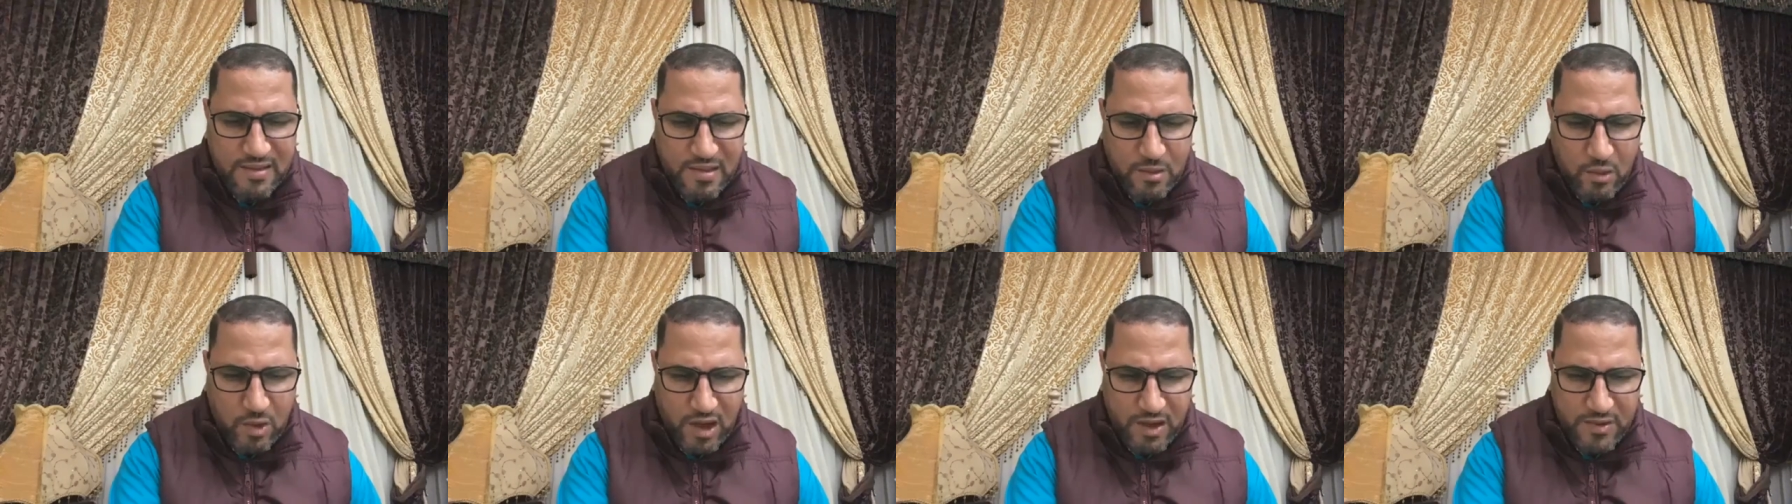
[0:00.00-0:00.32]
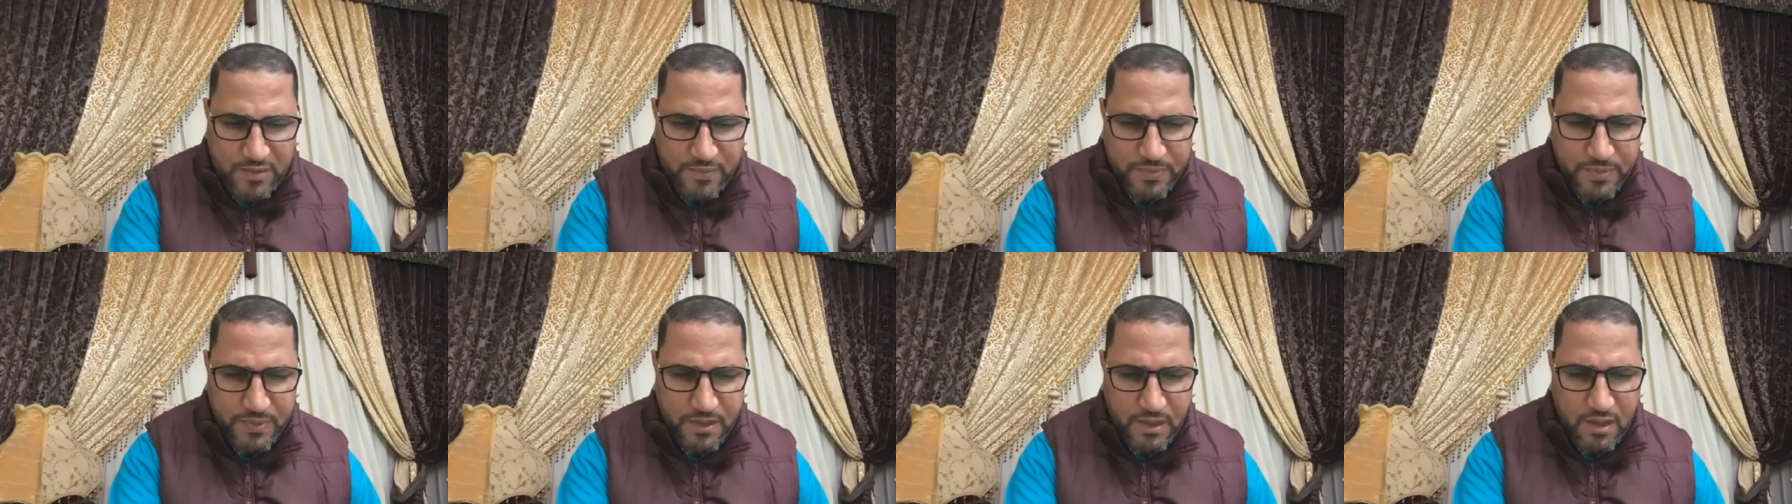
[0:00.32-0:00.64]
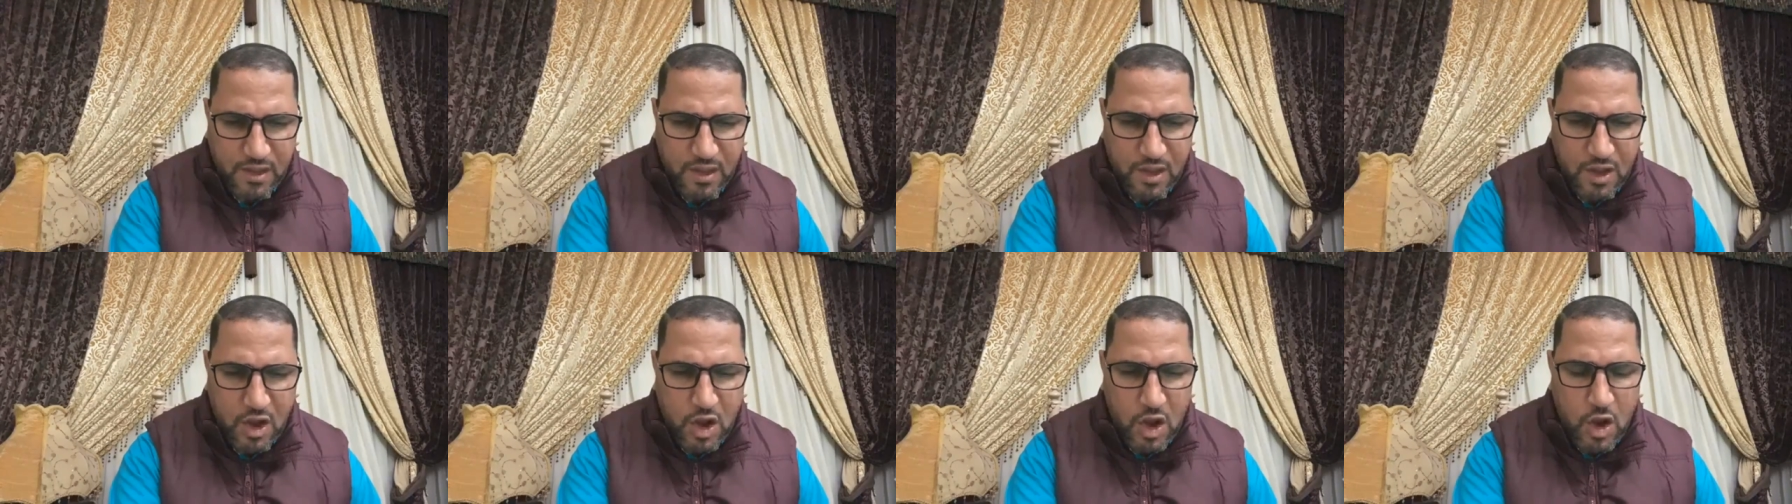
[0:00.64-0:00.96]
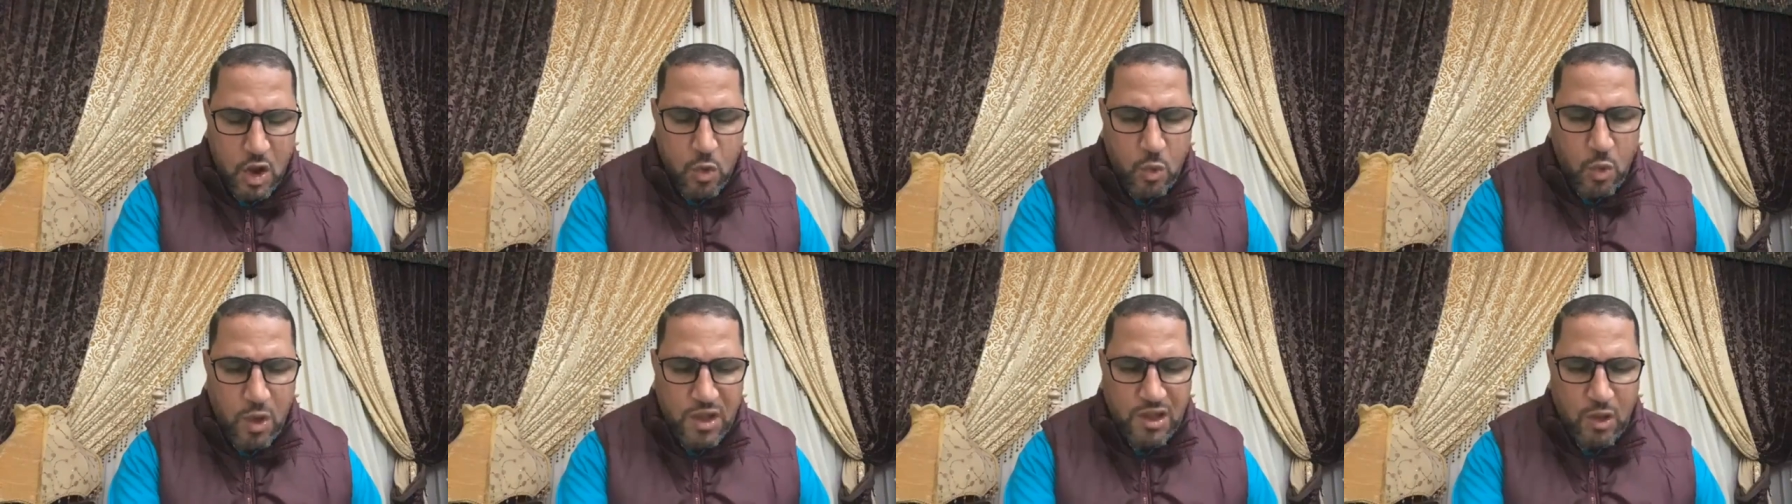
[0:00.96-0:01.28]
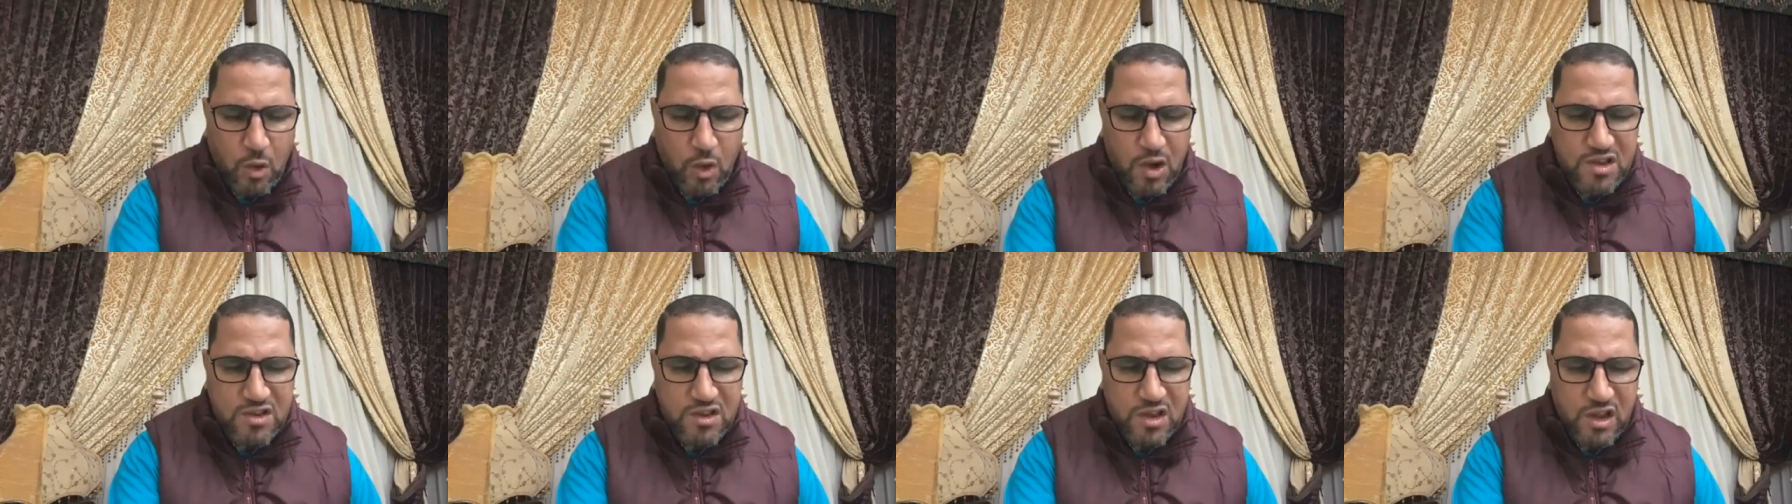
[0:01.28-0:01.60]
سواء
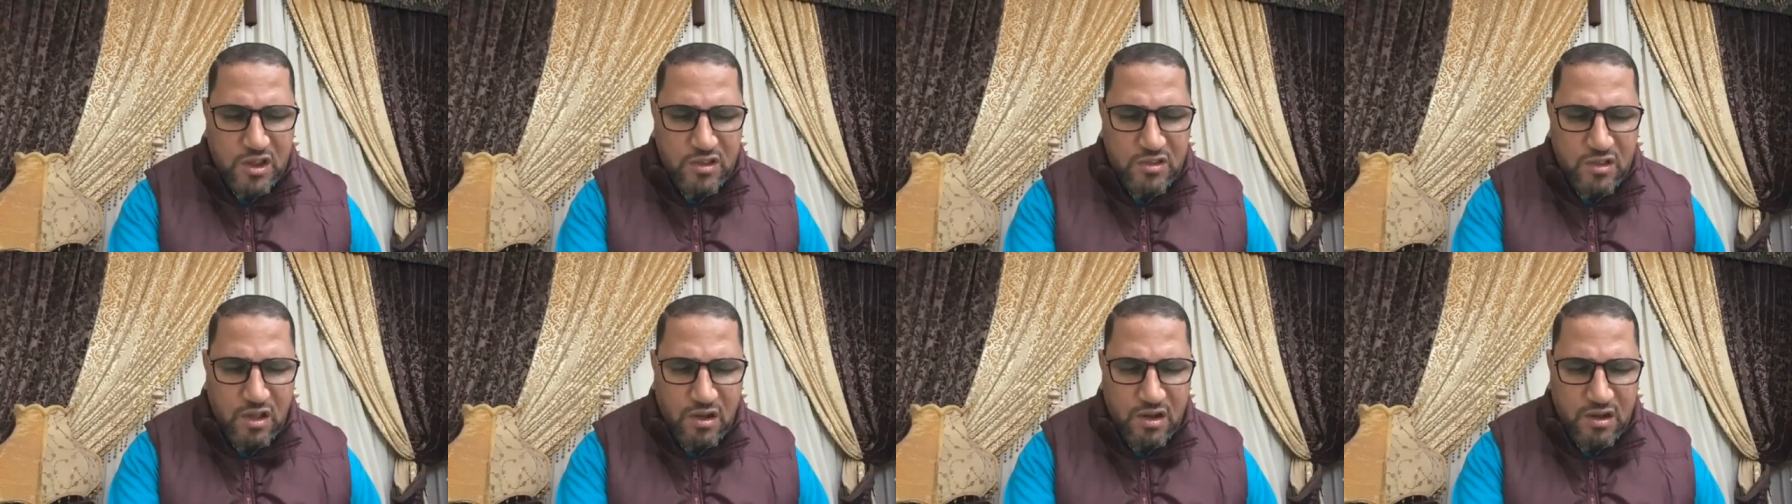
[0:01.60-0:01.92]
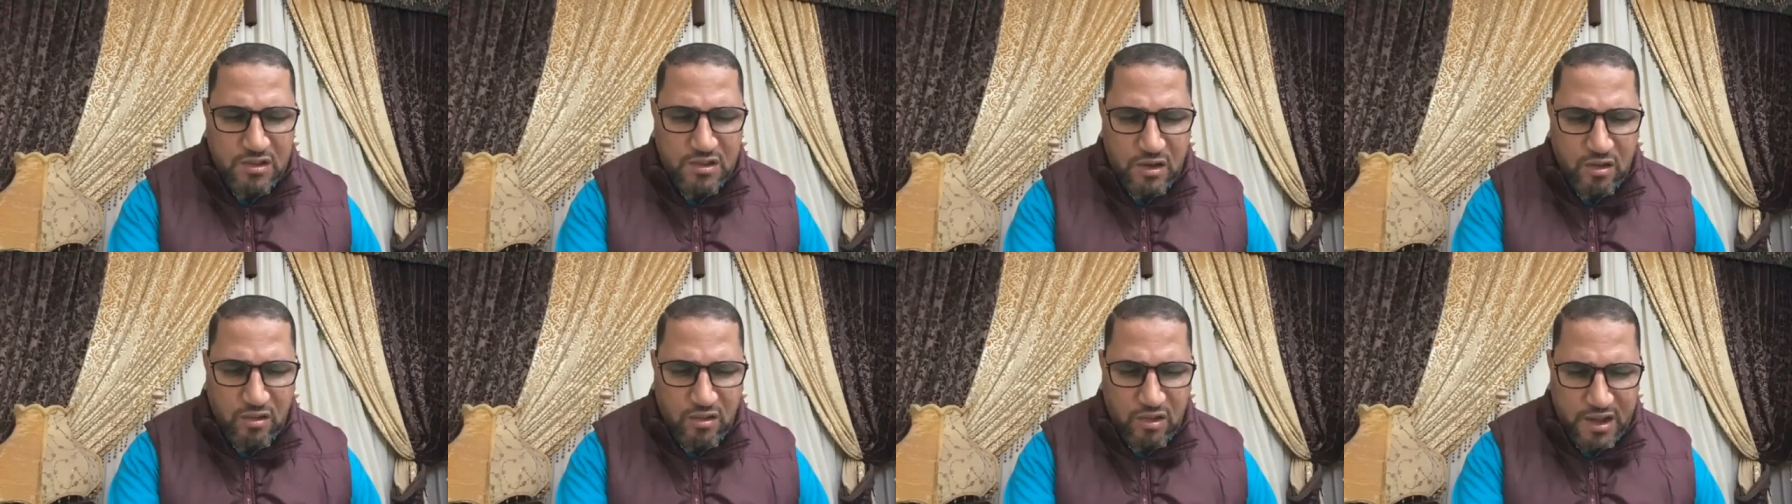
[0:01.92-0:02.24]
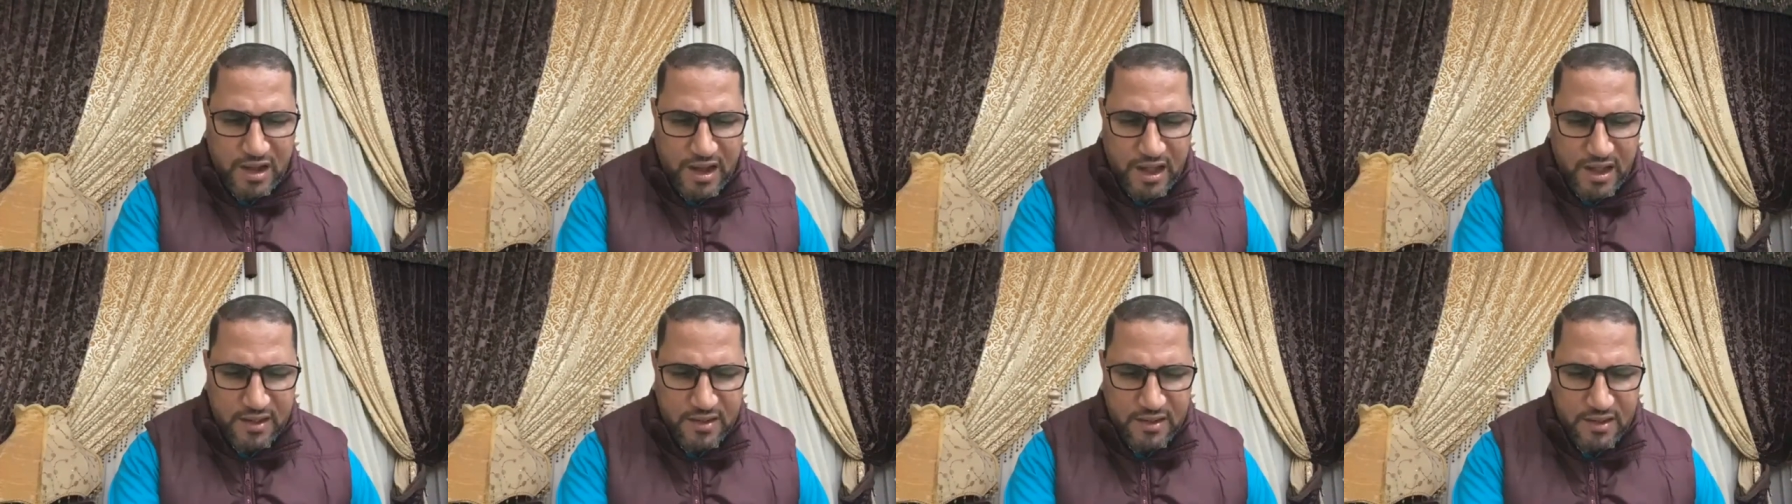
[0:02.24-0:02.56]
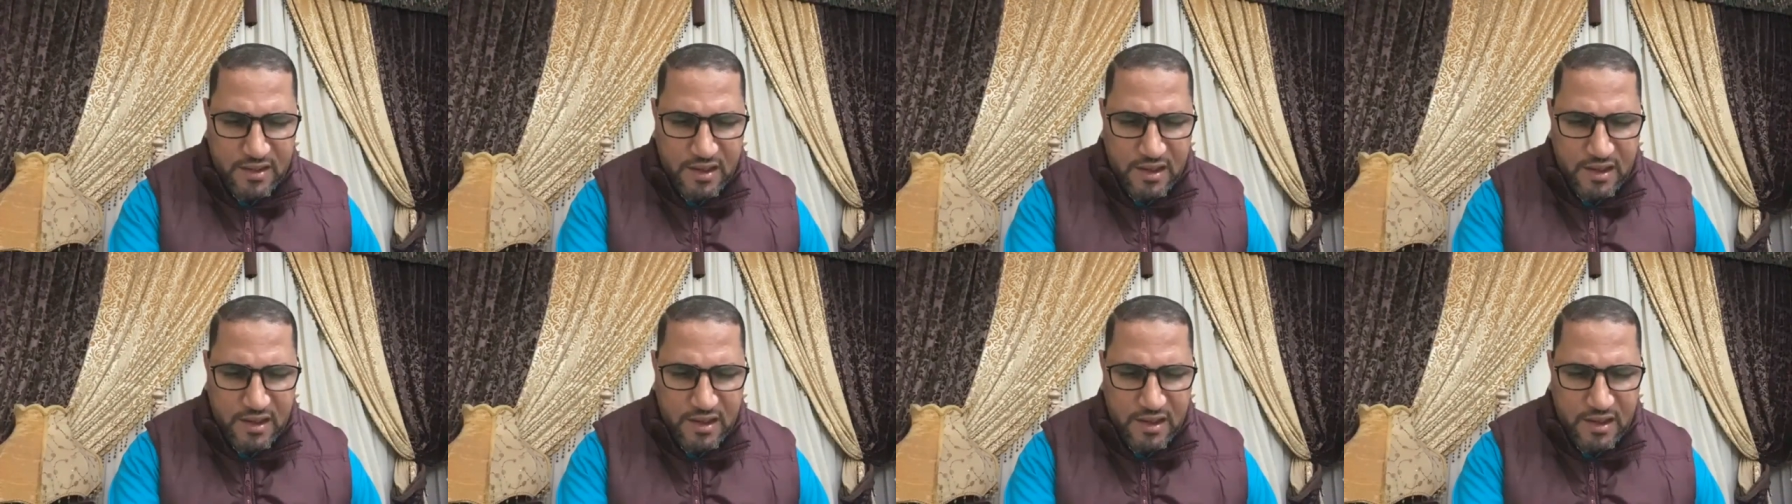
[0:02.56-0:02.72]
وتود إدارة القناة